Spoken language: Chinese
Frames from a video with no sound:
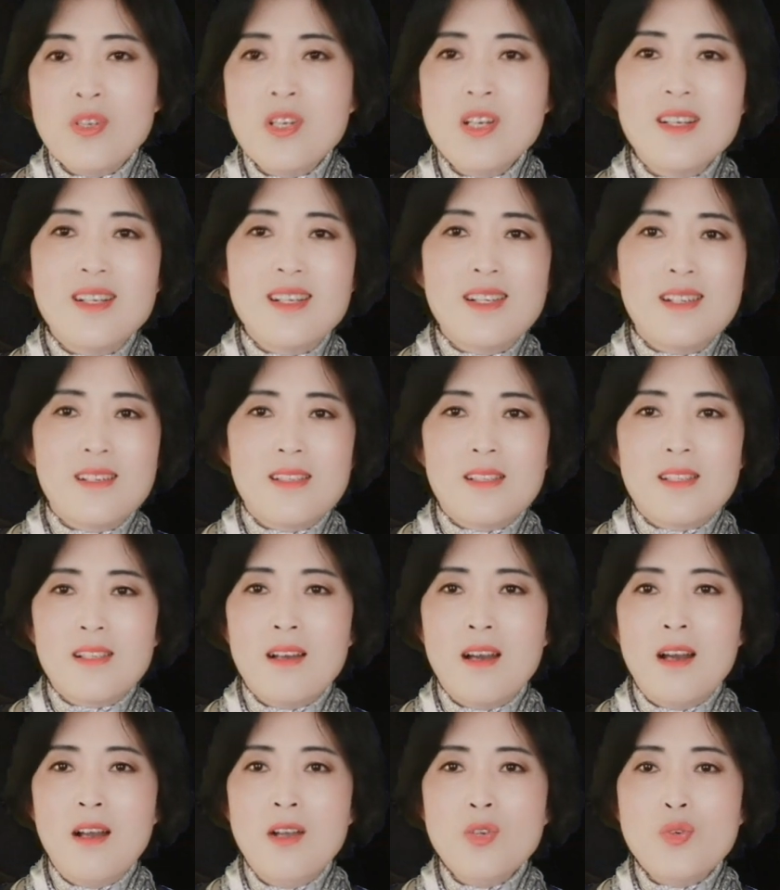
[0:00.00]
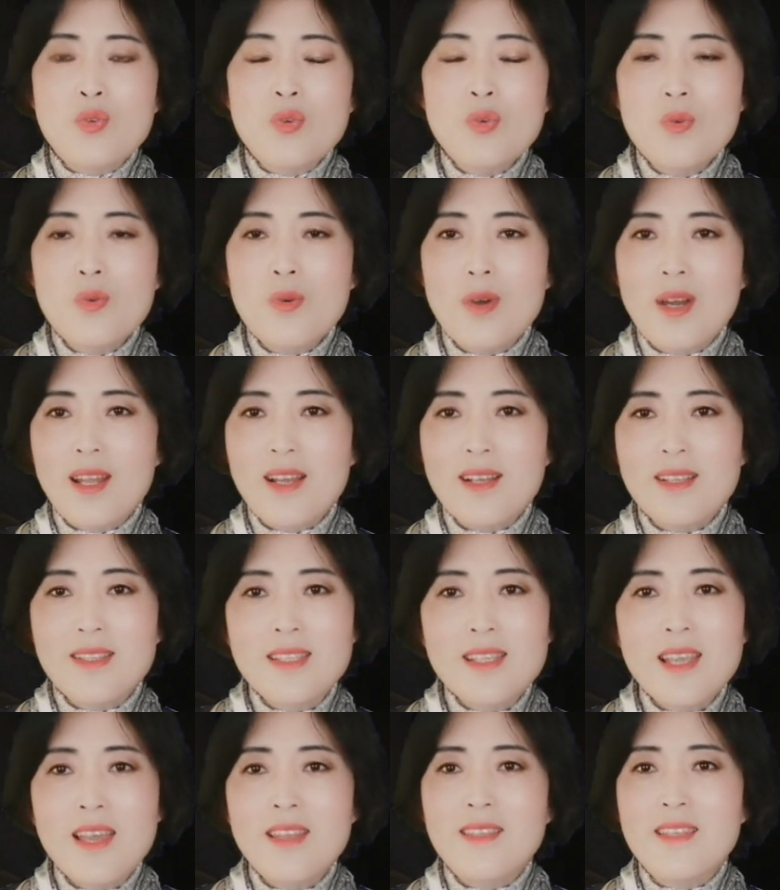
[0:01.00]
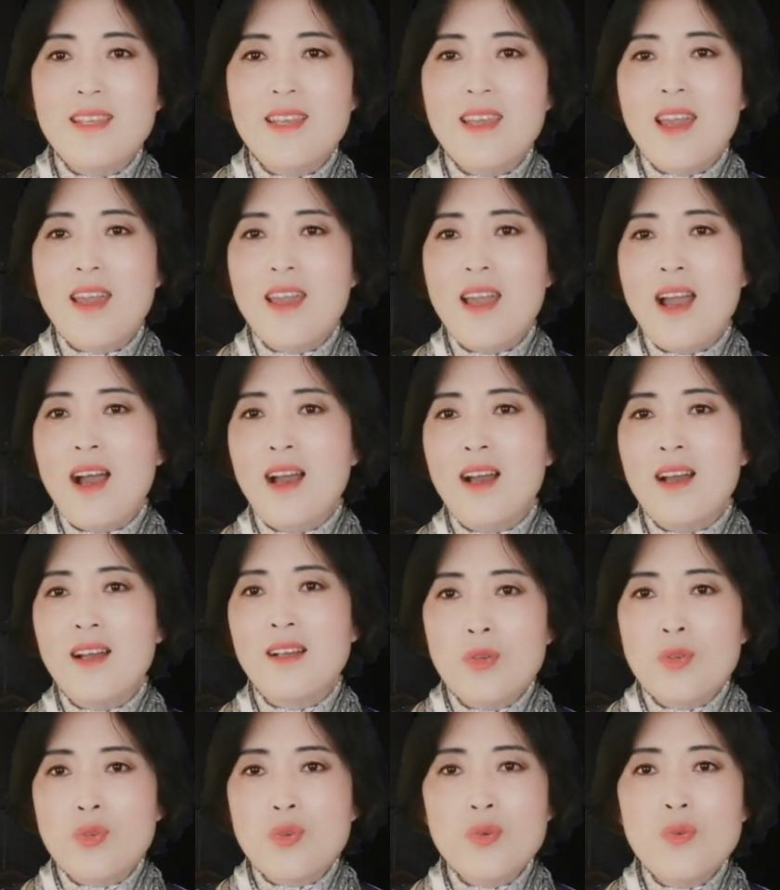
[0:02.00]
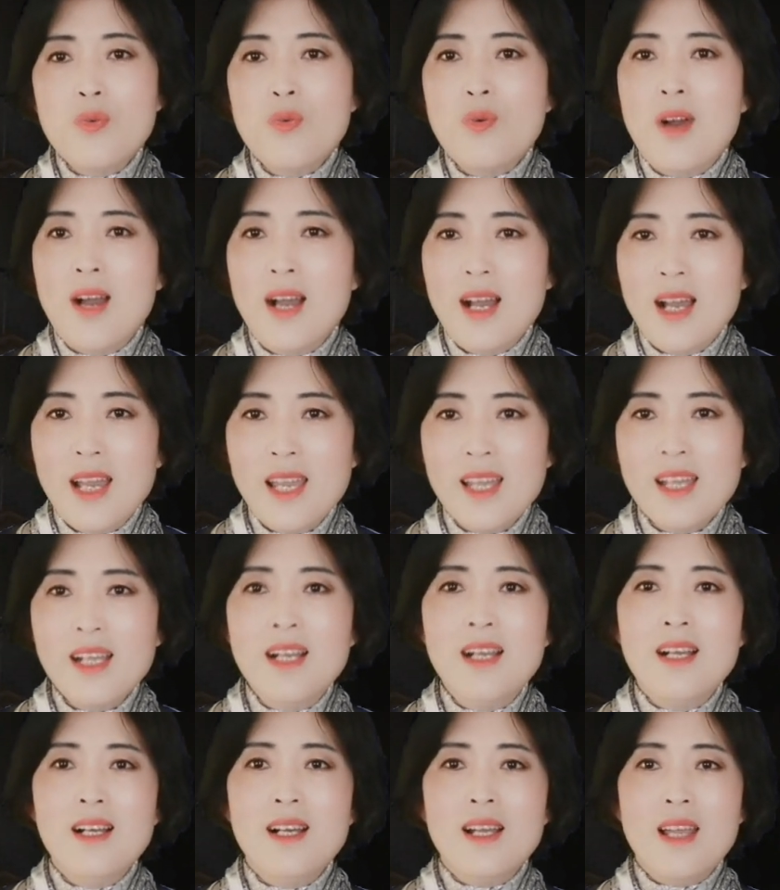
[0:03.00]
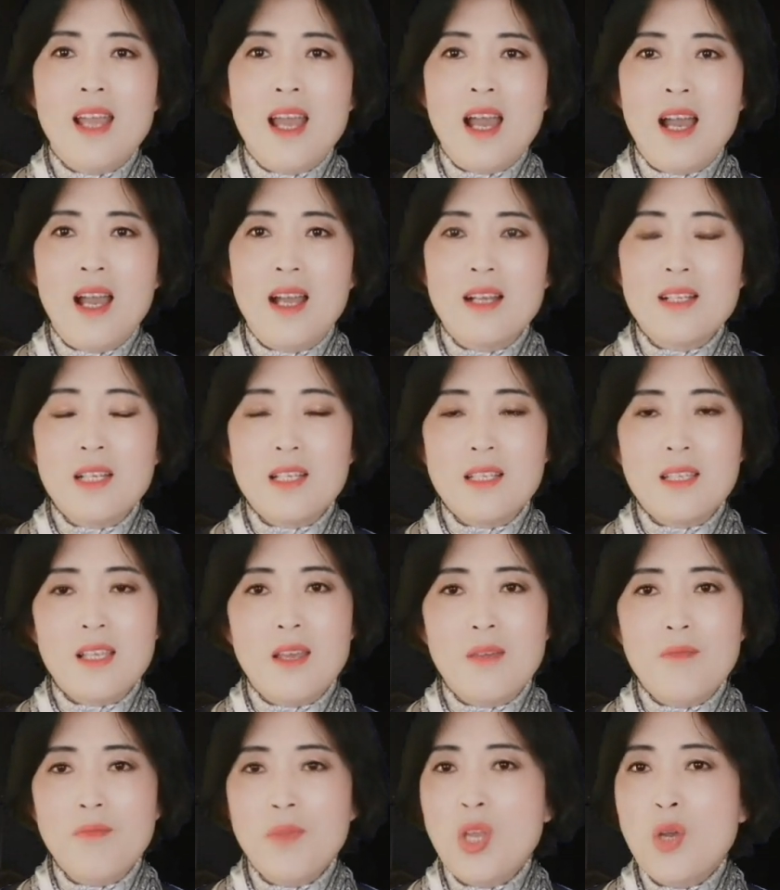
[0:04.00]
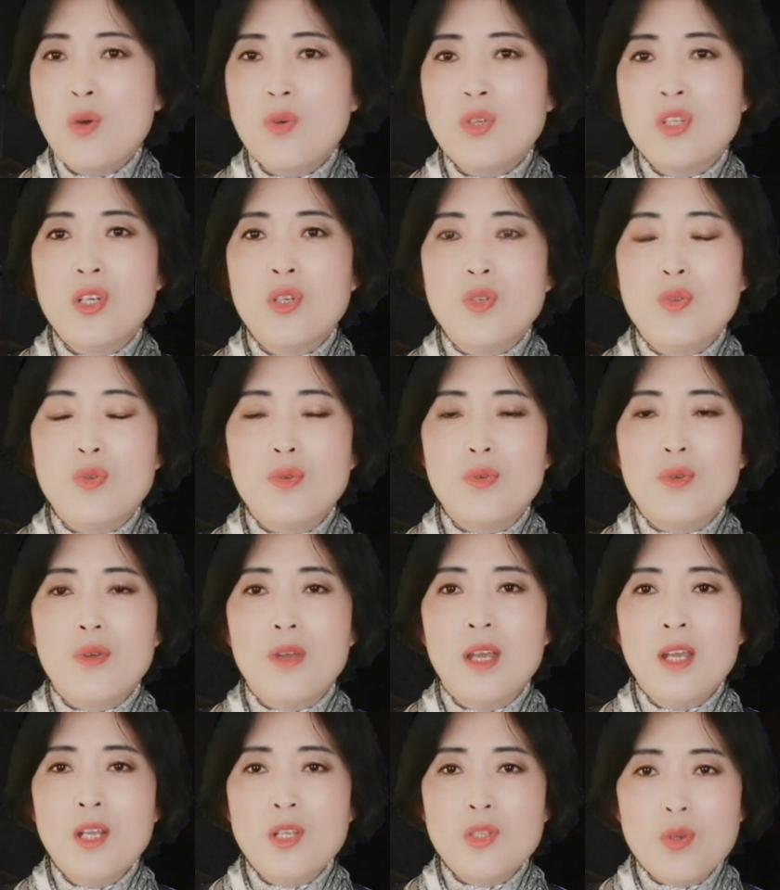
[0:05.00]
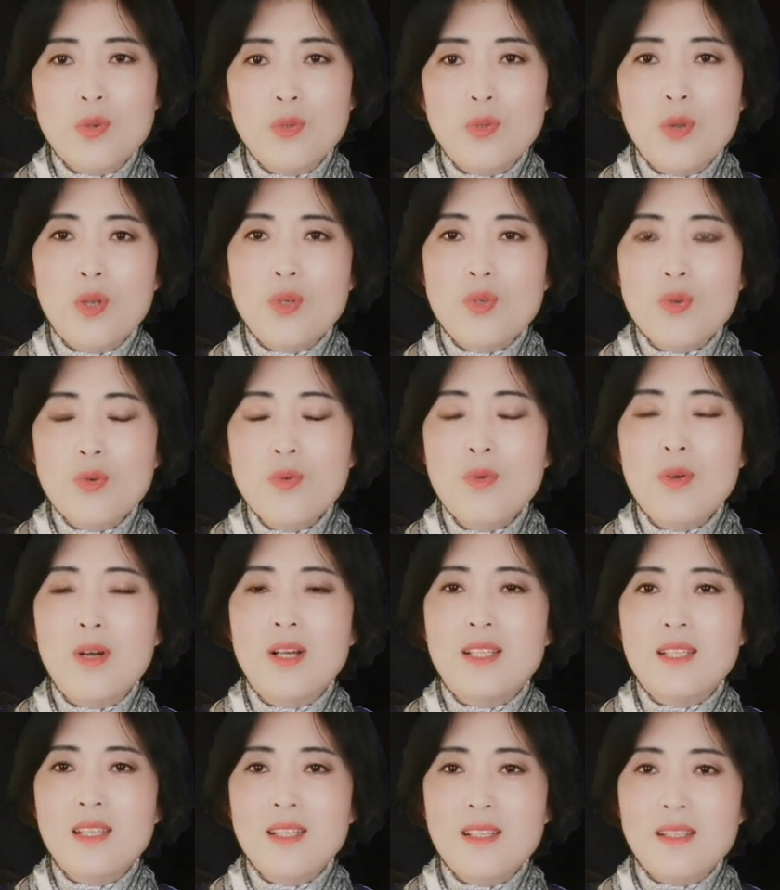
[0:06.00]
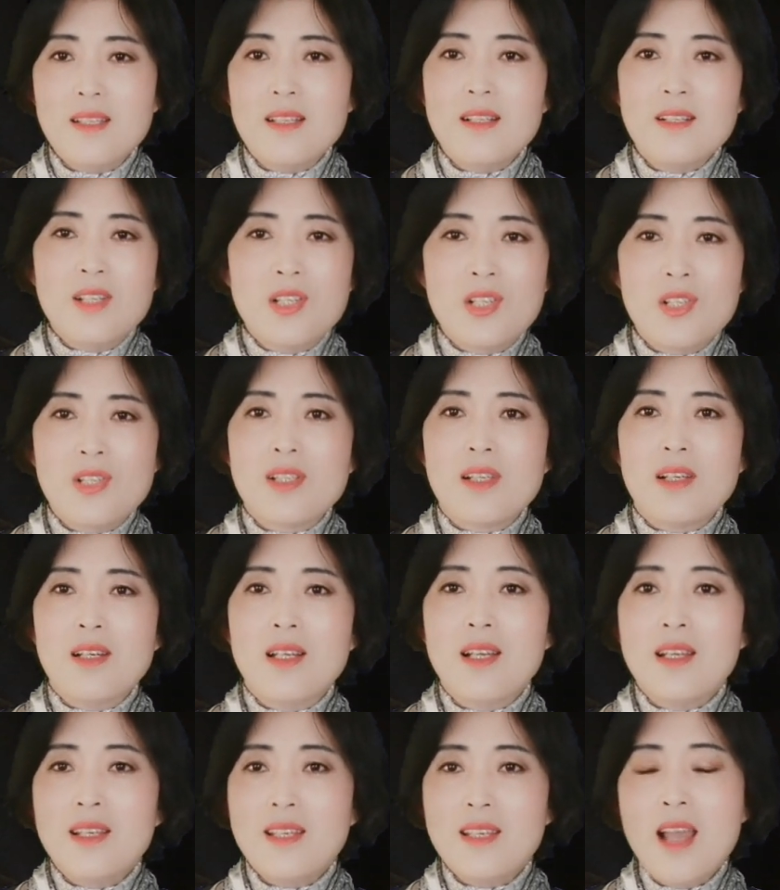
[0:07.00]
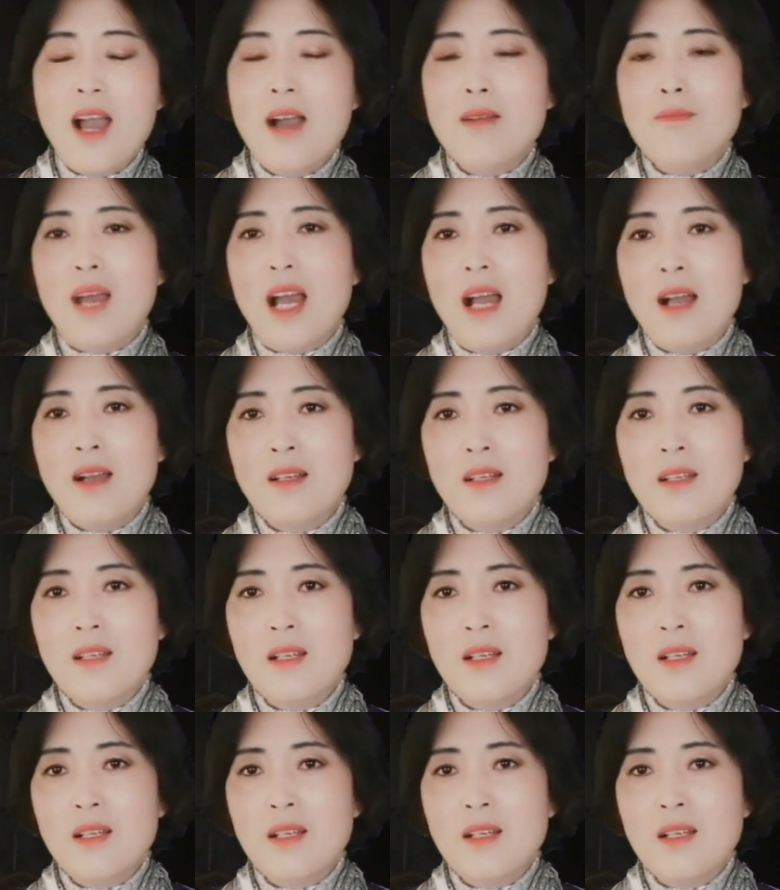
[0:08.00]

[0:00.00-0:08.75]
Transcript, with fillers: 是指责中国的间谍呀、中国黑客呀这些没有证据就对中国进行指责的一样吧，